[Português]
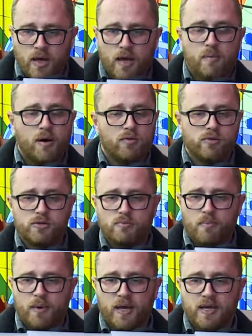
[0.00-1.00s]
Emaús,
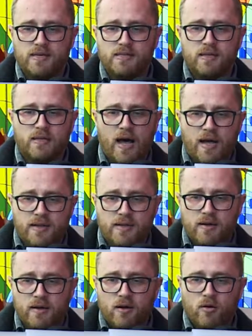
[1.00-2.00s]
uma pequena
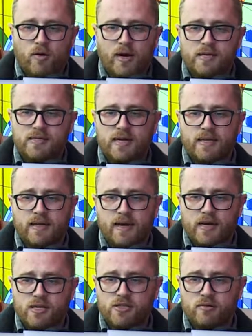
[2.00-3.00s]
cidade localizada
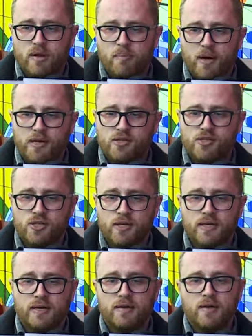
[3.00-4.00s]
na região da
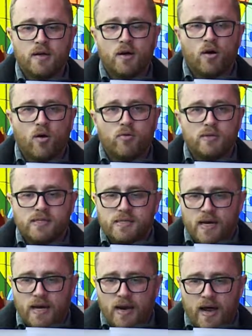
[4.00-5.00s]
Palestina, onde
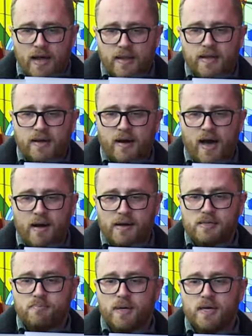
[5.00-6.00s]
se relata a
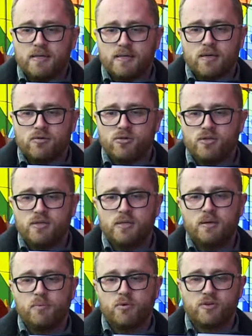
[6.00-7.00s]
esperança dos
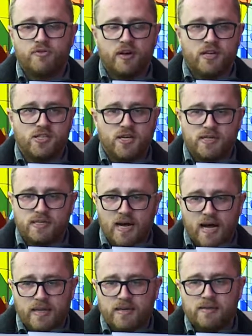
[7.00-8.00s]
discípulos
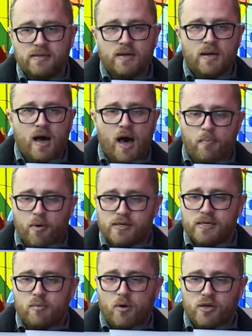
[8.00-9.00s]
fragilizada
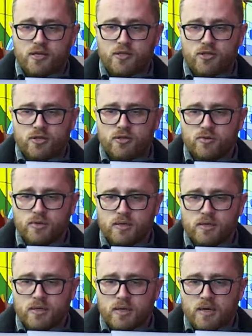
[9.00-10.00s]
após a morte de
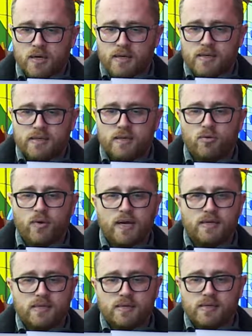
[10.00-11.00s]
Jesus, estando
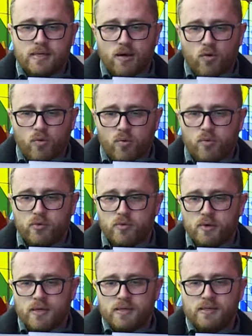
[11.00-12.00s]
eles sem rumo,
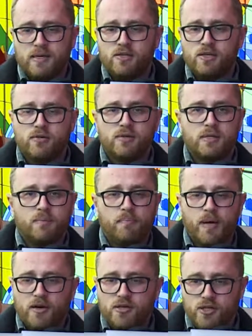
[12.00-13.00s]
sentindo-se
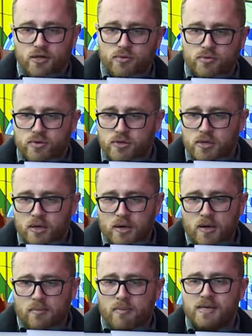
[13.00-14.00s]
perdidos,
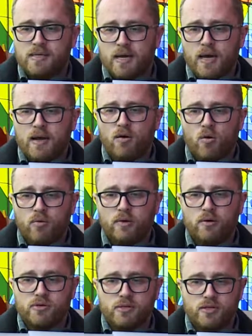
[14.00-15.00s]
mas que reencontram o